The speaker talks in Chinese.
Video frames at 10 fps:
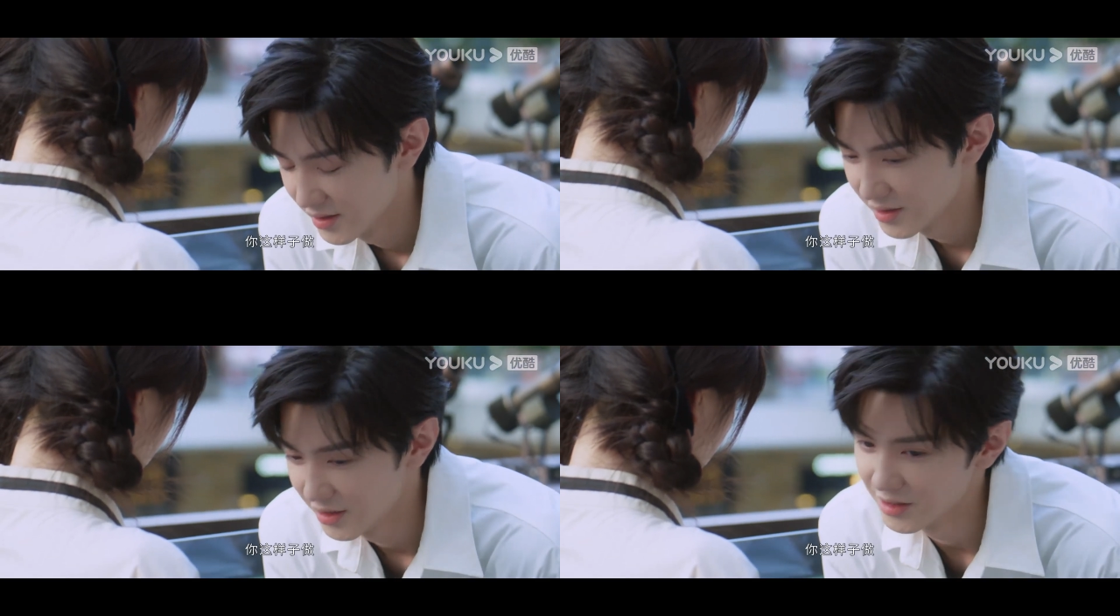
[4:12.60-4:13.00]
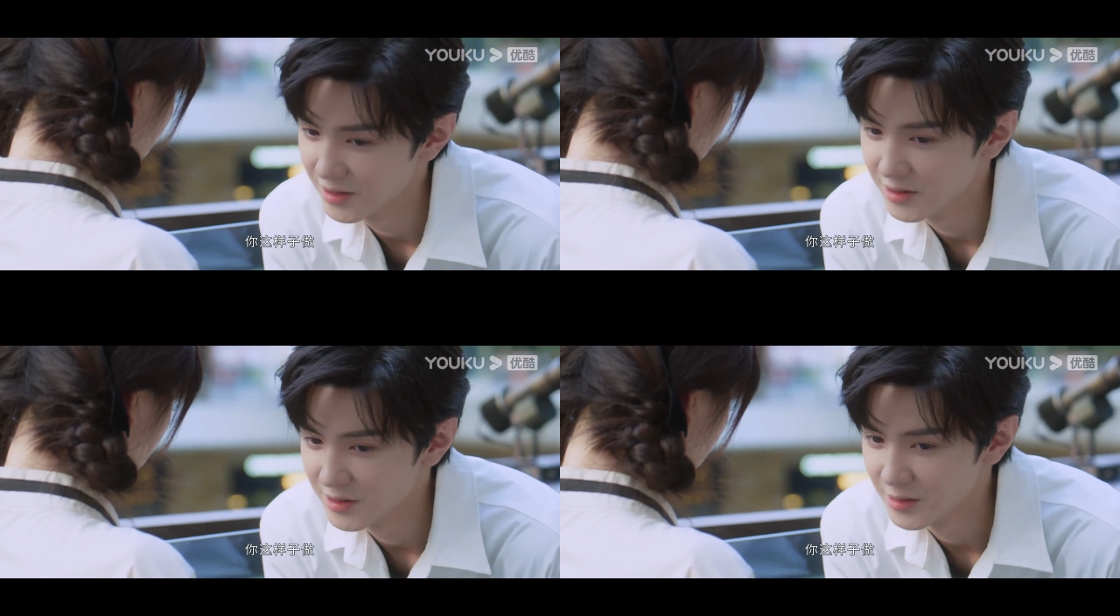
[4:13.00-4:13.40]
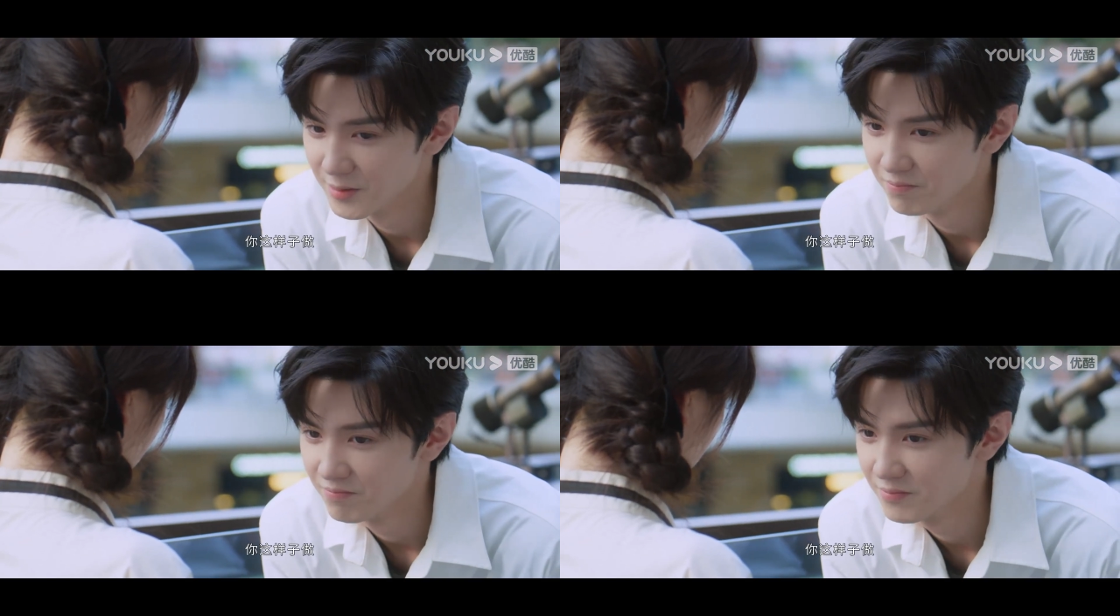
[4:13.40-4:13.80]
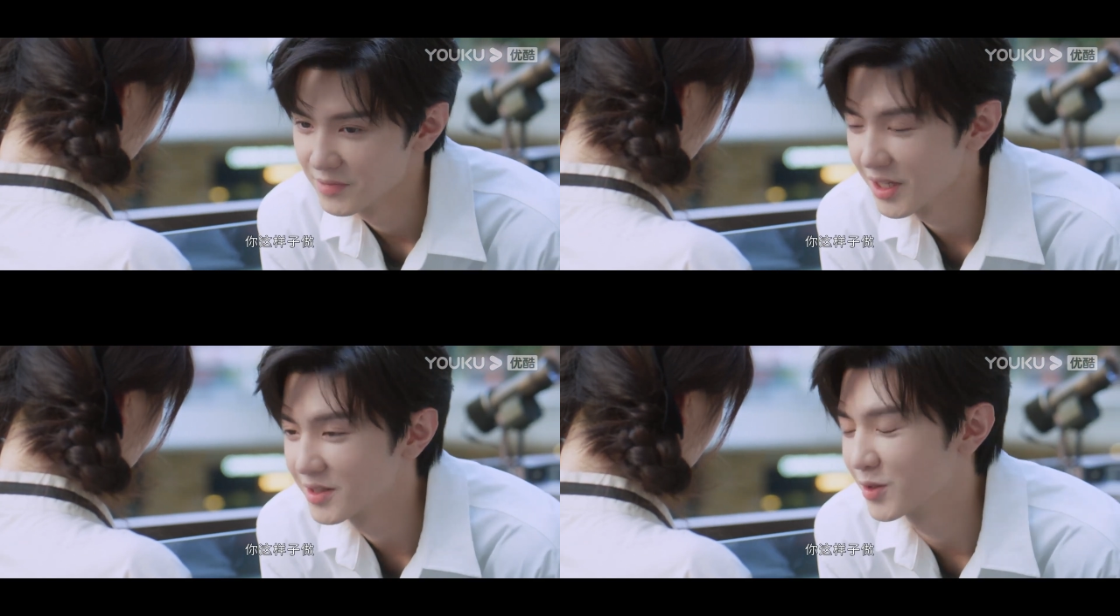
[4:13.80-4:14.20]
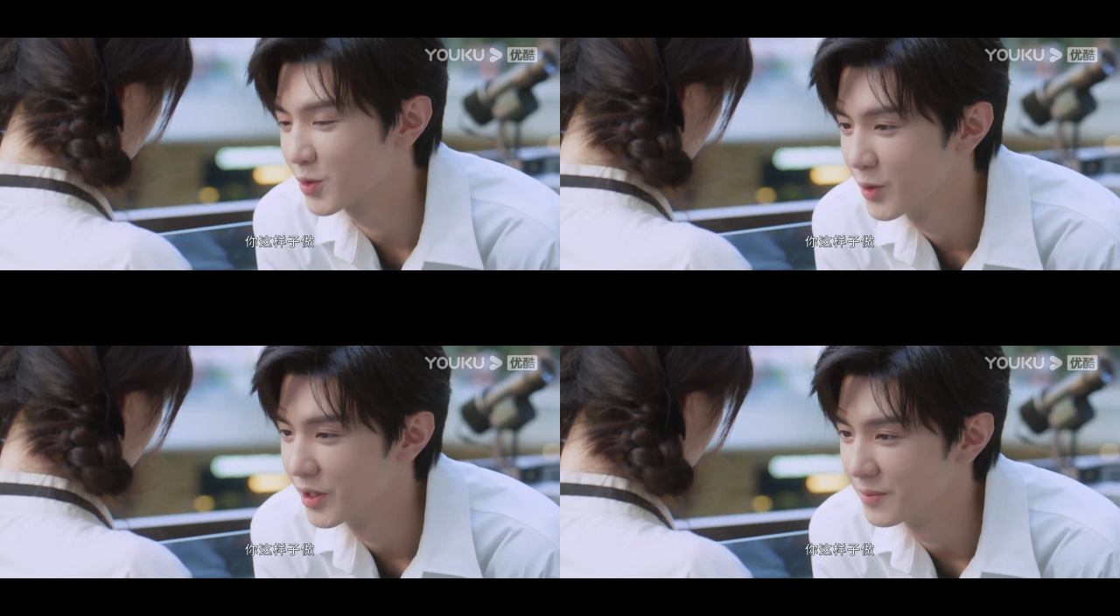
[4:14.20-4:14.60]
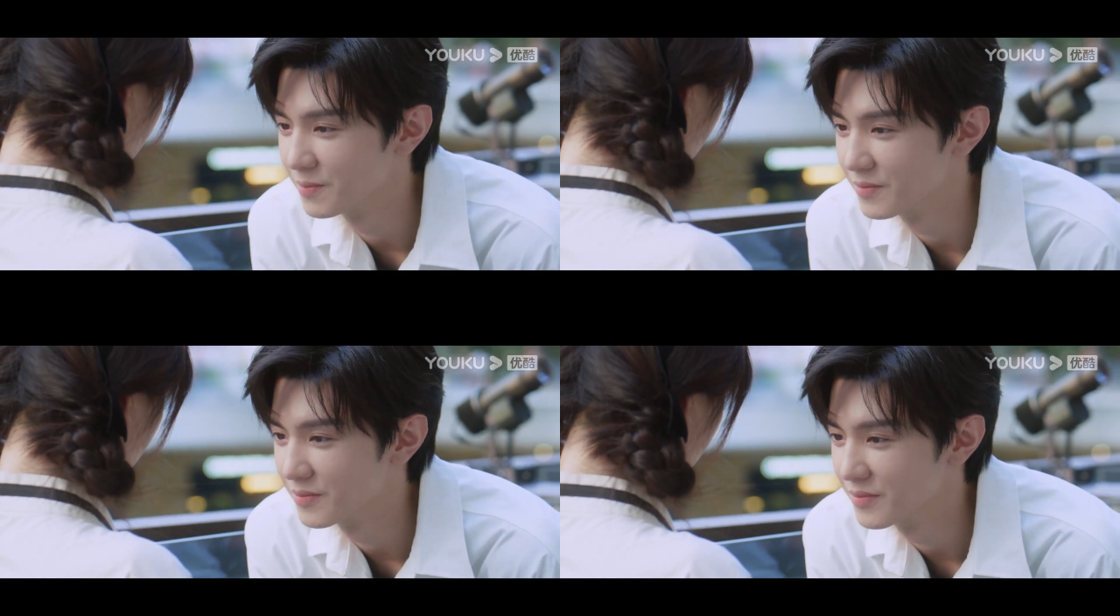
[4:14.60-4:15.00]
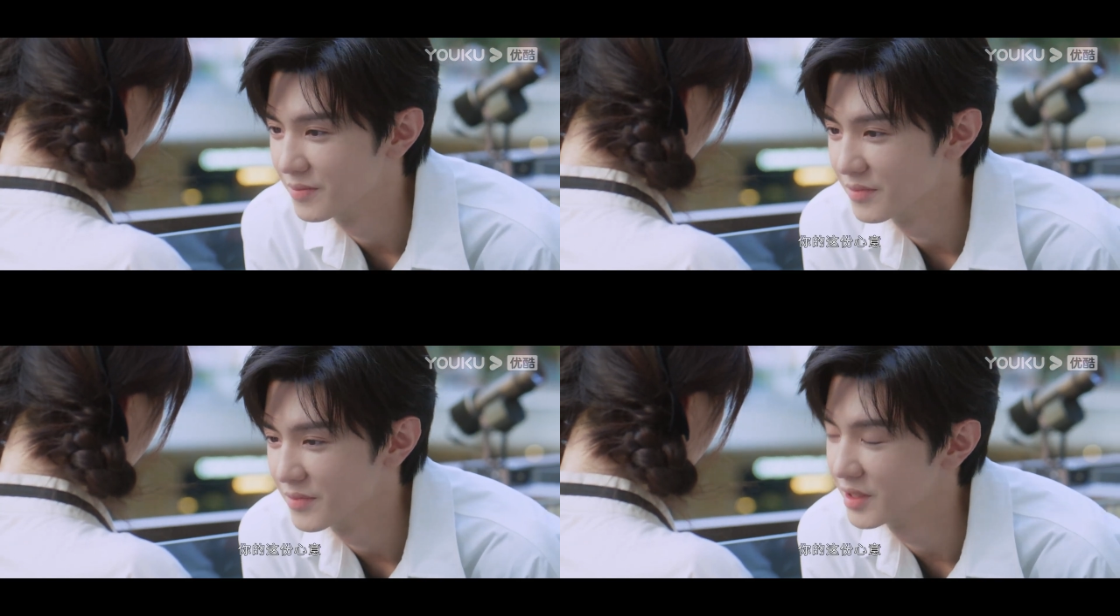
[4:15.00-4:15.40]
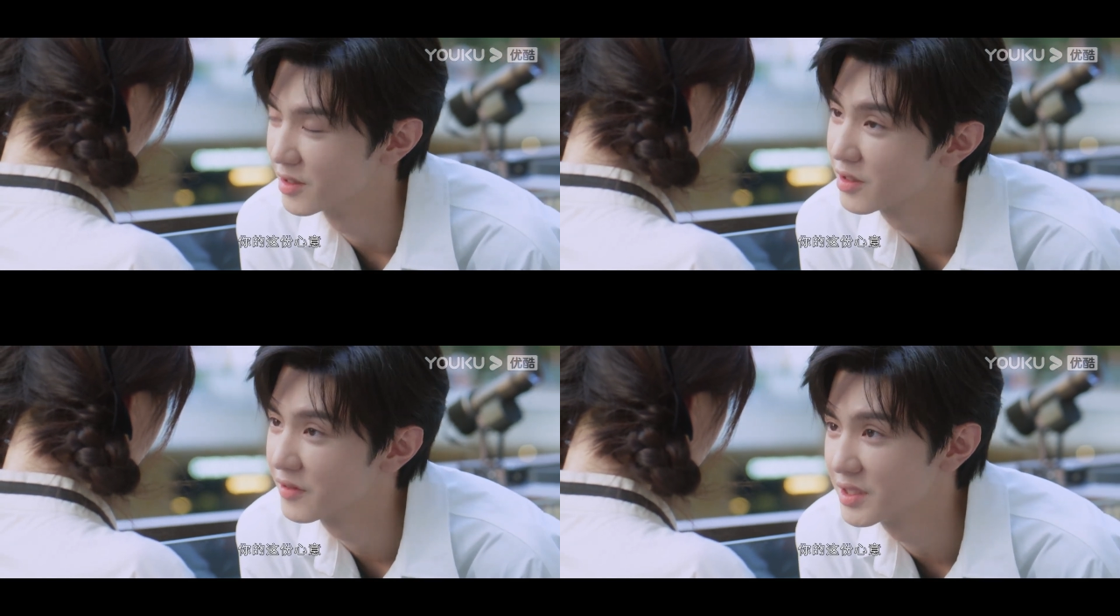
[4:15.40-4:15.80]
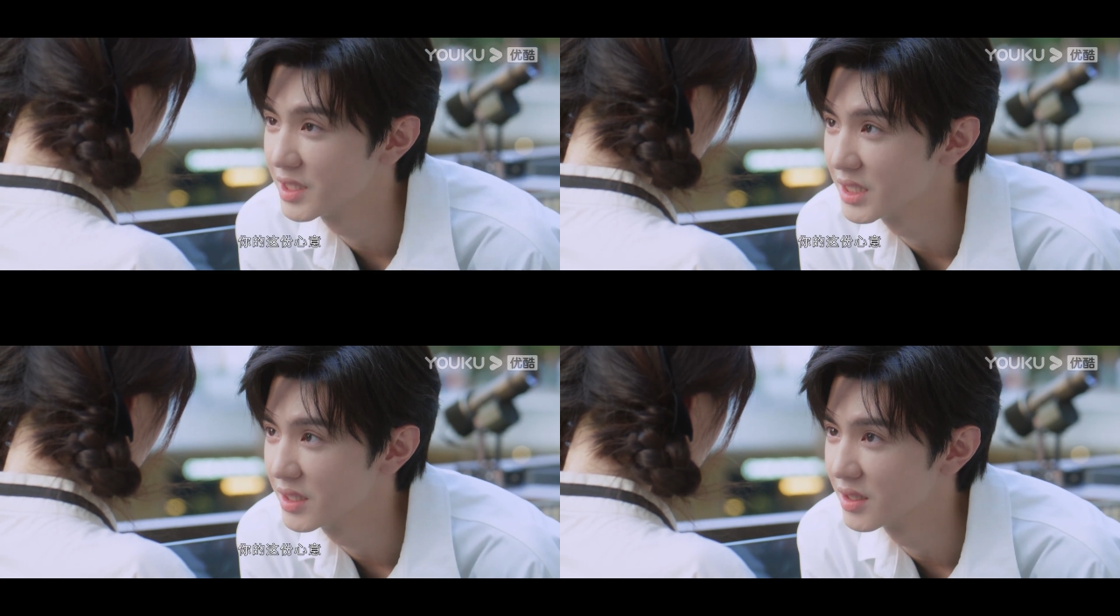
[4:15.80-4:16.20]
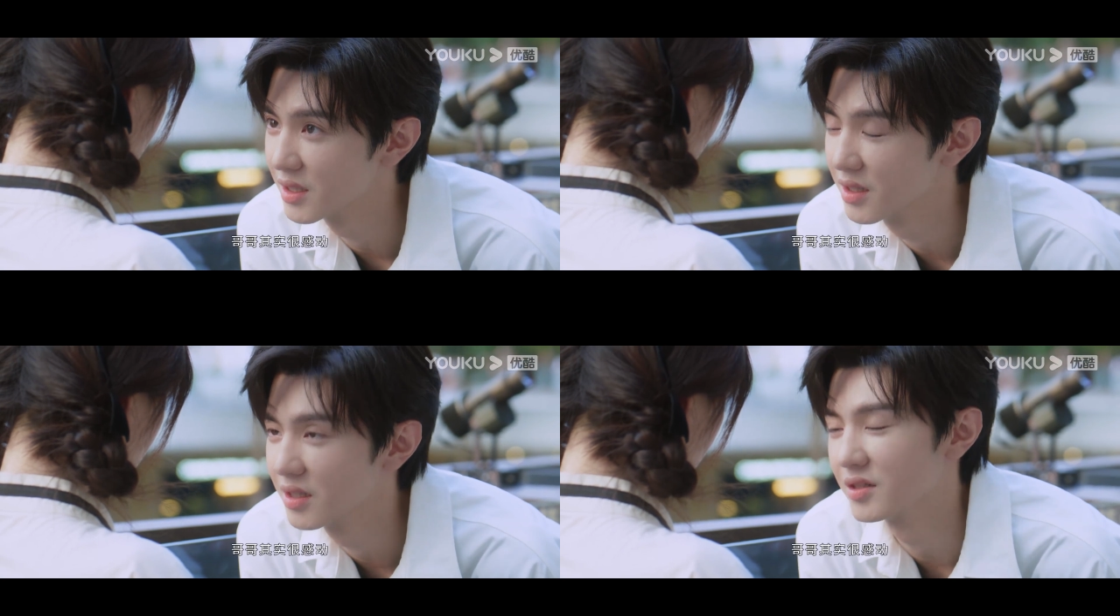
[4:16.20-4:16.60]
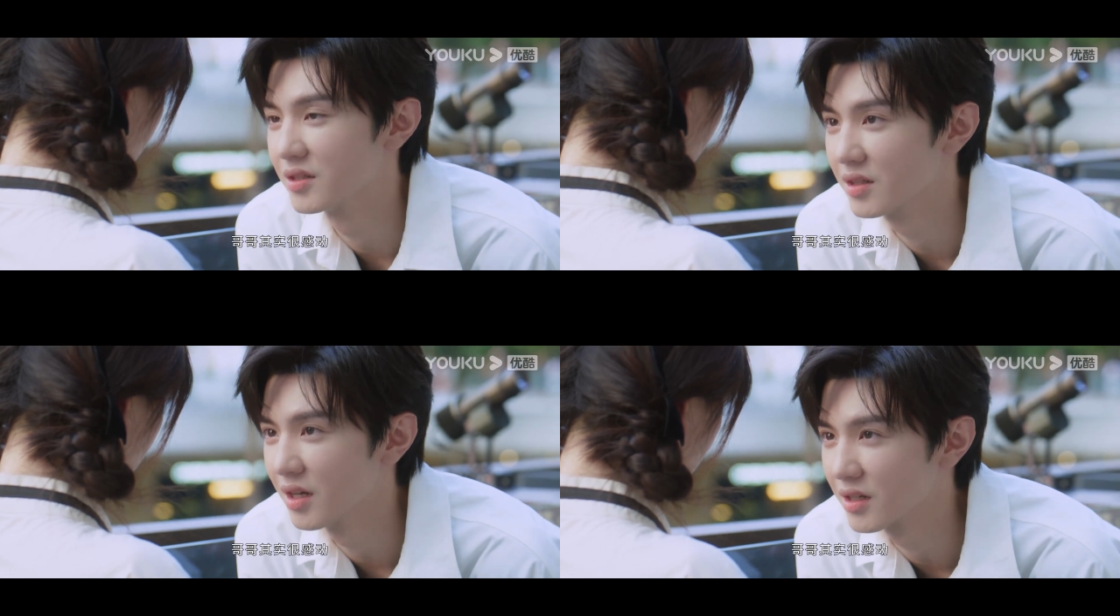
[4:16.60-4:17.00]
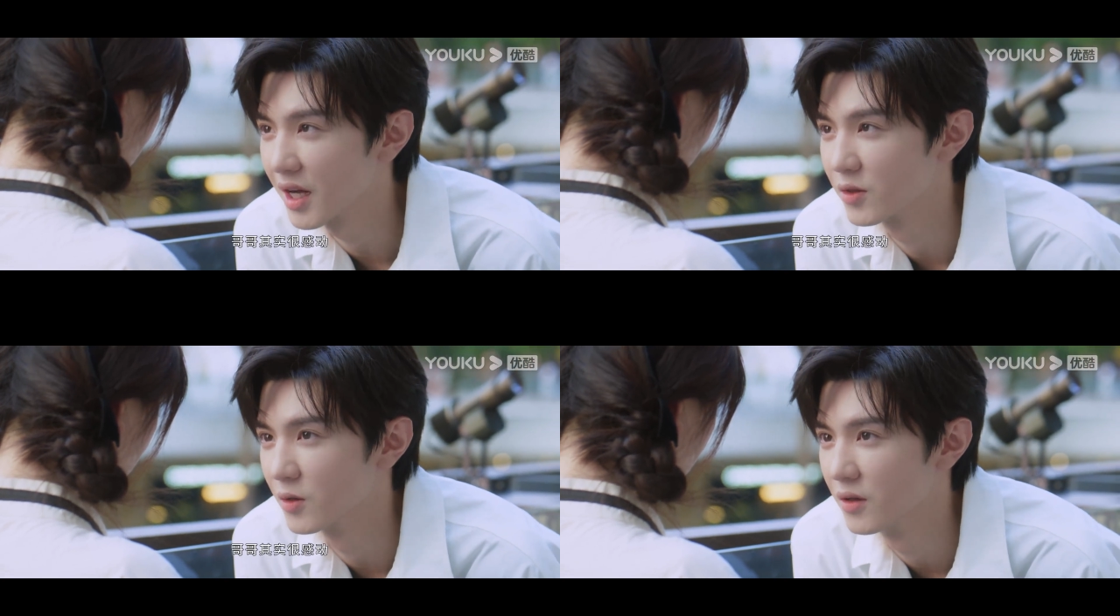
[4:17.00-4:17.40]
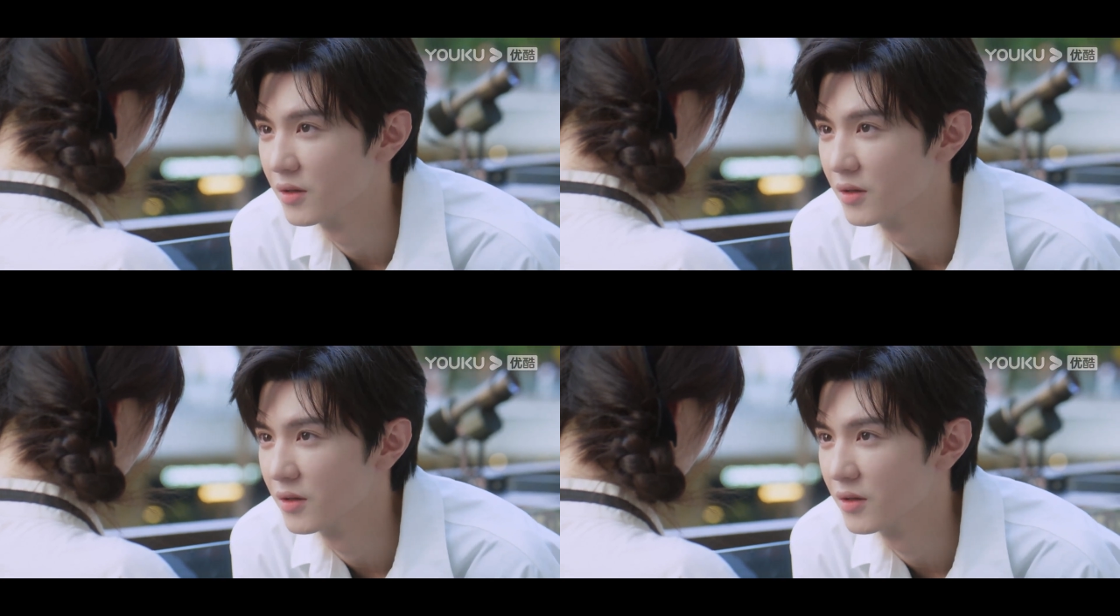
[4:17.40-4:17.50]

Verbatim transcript: 你这样子做，你的这份心意，哥哥其实很感动。